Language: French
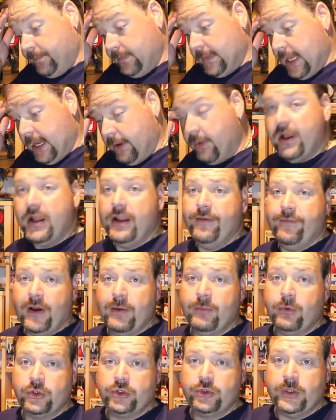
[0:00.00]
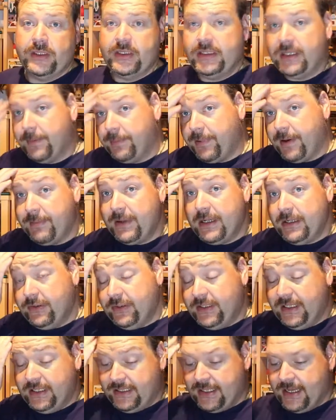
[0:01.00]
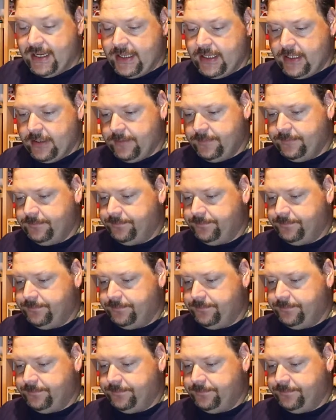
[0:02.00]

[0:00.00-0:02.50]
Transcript: Ah ouais, elle est vraiment chouette. Il y a pas mal de détails.